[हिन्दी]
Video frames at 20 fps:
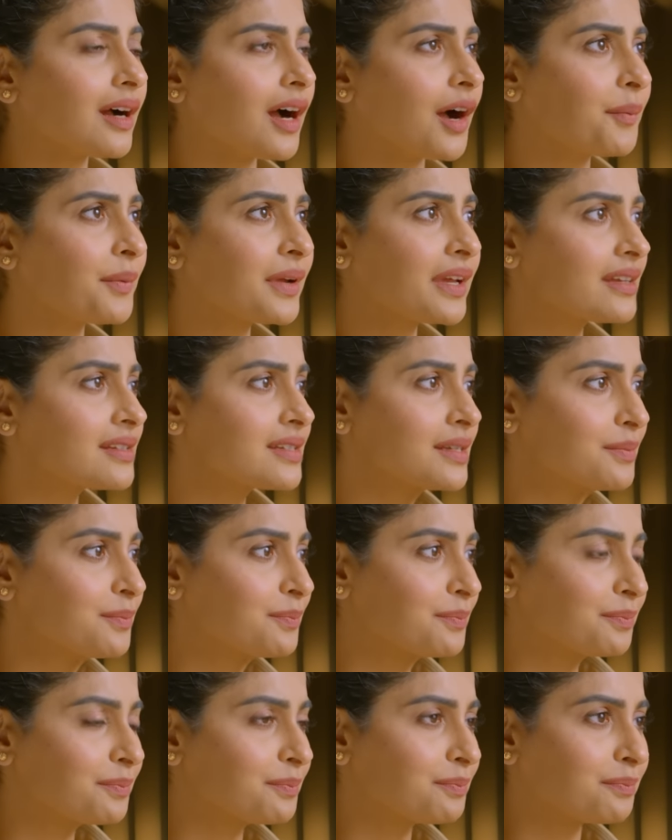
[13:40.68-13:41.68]
हमें कैसे
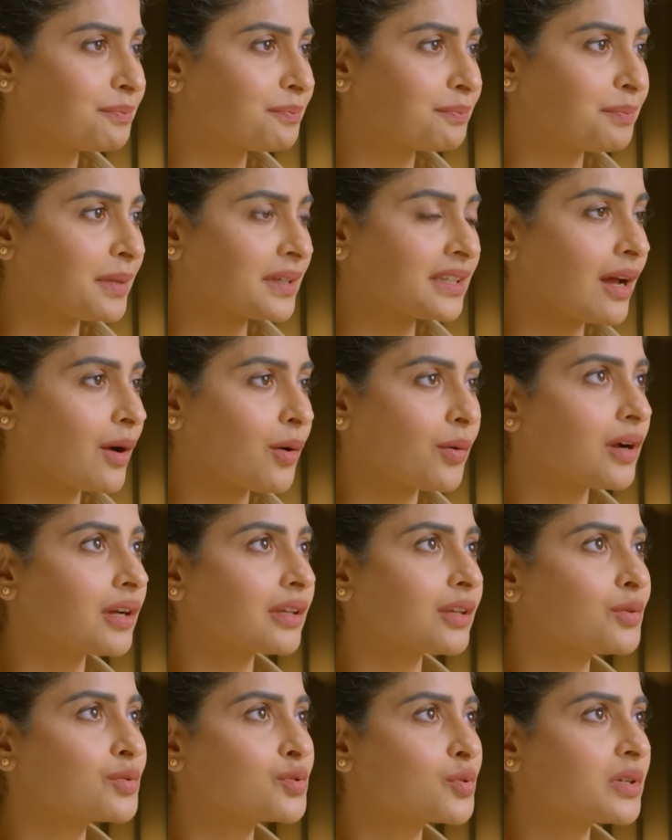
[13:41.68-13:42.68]
पता होगा
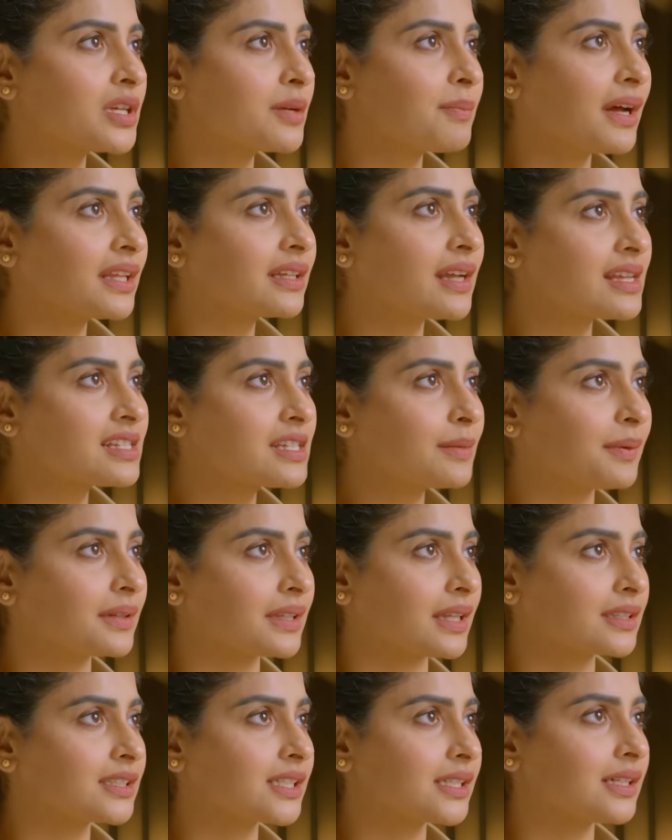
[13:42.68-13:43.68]
कि उसको ये बात कैसे
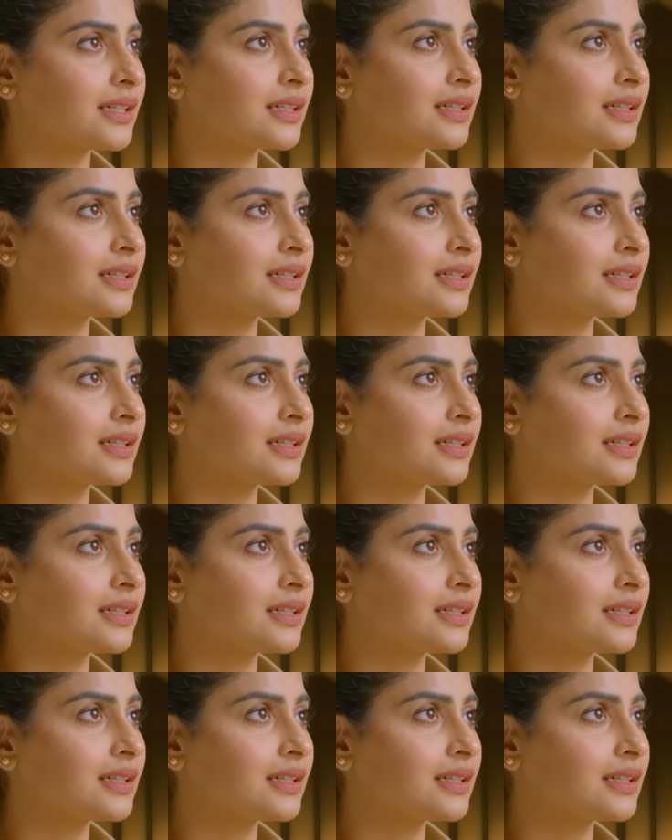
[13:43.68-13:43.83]
पता चला